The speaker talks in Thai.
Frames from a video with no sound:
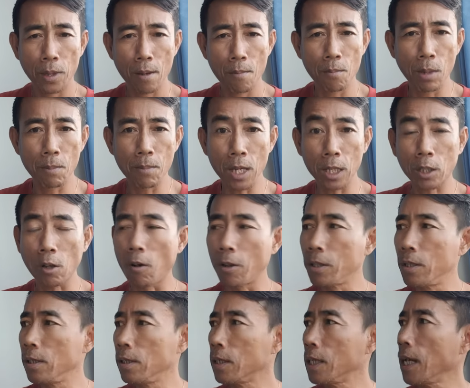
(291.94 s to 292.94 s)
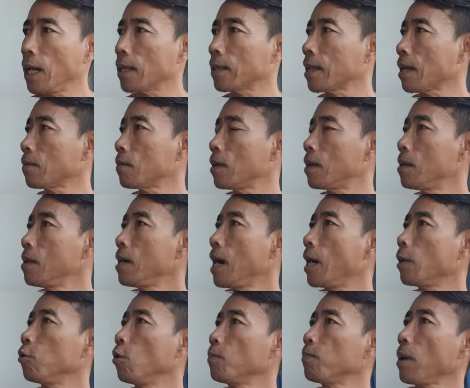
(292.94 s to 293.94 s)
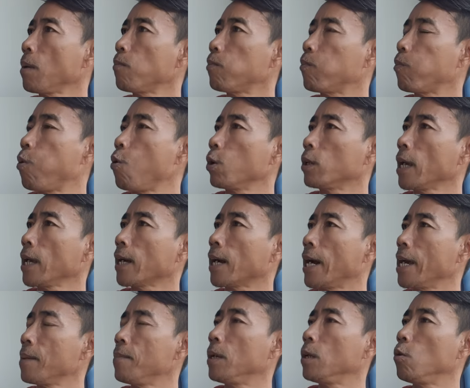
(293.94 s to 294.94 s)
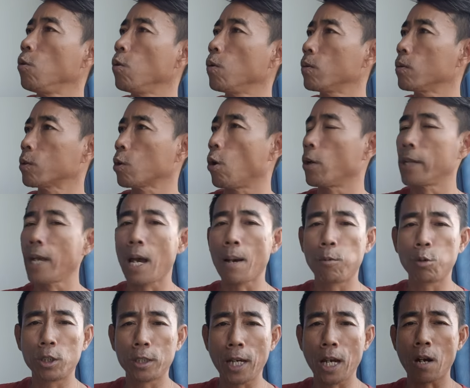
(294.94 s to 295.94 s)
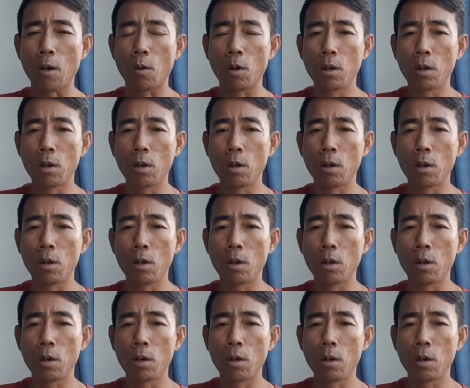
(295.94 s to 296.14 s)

มันมีตอนหนึ่งที่อานนท์ไปพูดให้ใครไม่รู้ต่อหน้าพระเจ้า